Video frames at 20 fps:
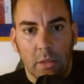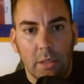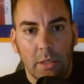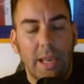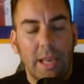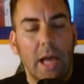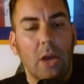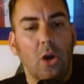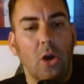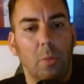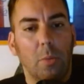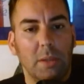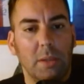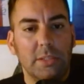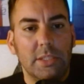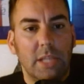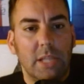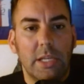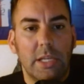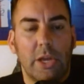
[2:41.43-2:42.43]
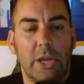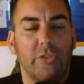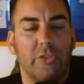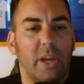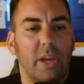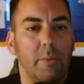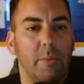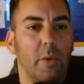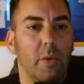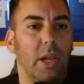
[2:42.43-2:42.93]
La colpa di Italiano
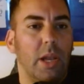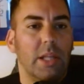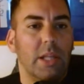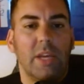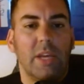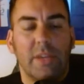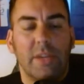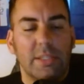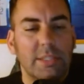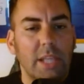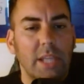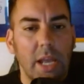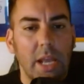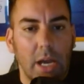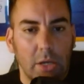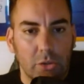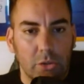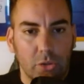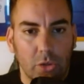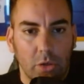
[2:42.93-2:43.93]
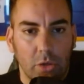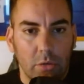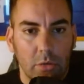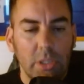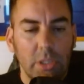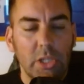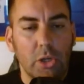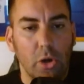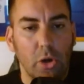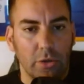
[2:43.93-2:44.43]
sarebbe quella di aver schierato
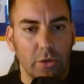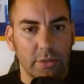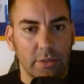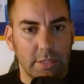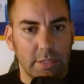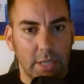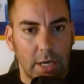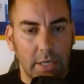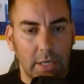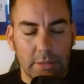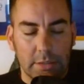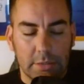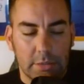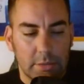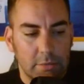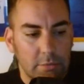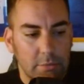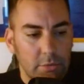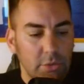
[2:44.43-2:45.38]
Nico Gonzalez